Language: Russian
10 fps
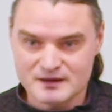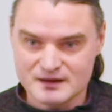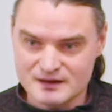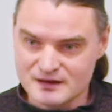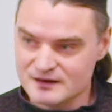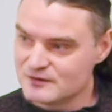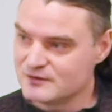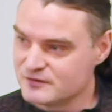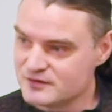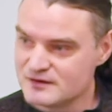или
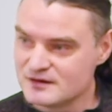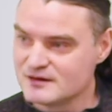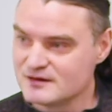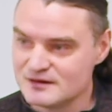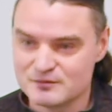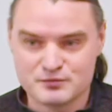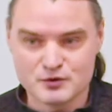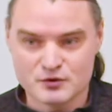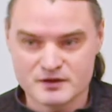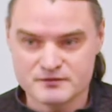в
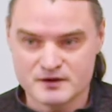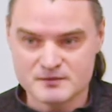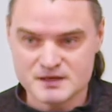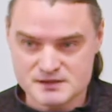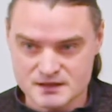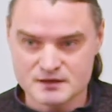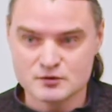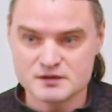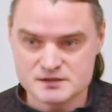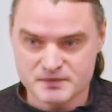бюро информации я
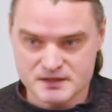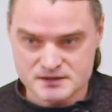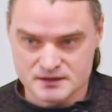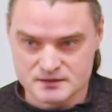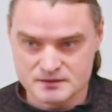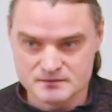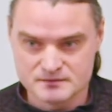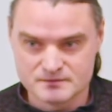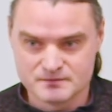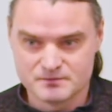только спросить.
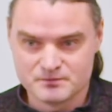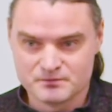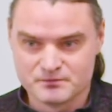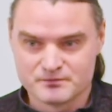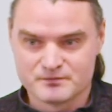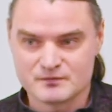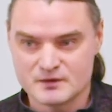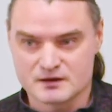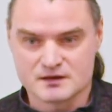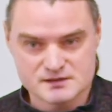
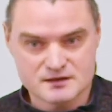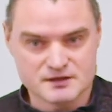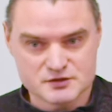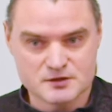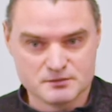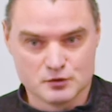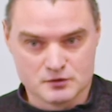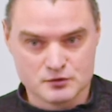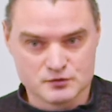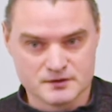Так, разорвать
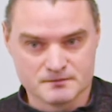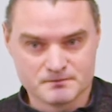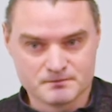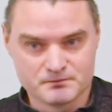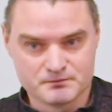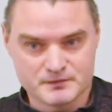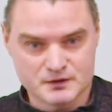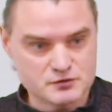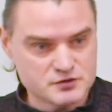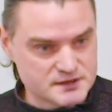шаблон людям.
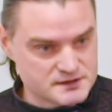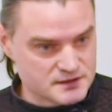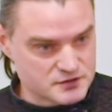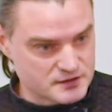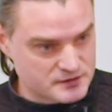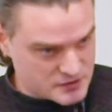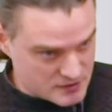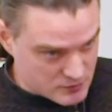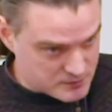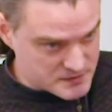Подходишь к кассирше, говоришь,
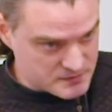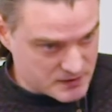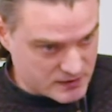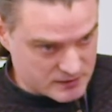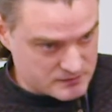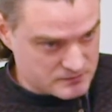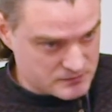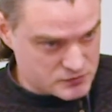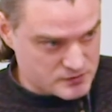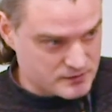я только посмотреть,
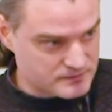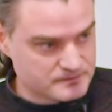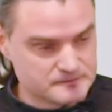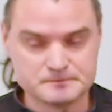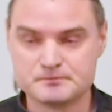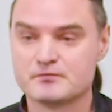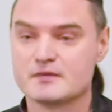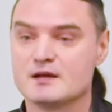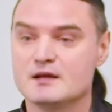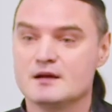можно?
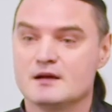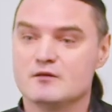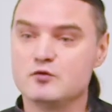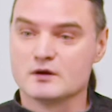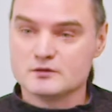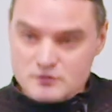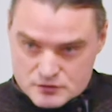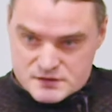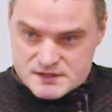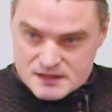Вот, ну,
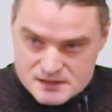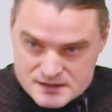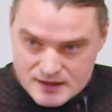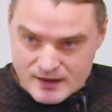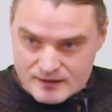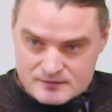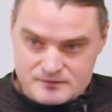то есть нельзя.